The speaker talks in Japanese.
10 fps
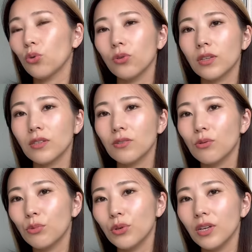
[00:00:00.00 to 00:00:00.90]
の夏の
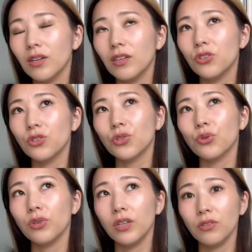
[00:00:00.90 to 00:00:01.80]
思い出熱中症
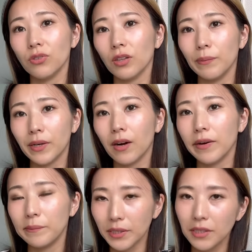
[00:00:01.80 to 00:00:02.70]
に再びかか
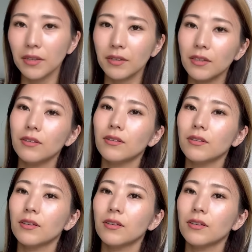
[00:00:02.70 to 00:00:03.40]
りましたっていう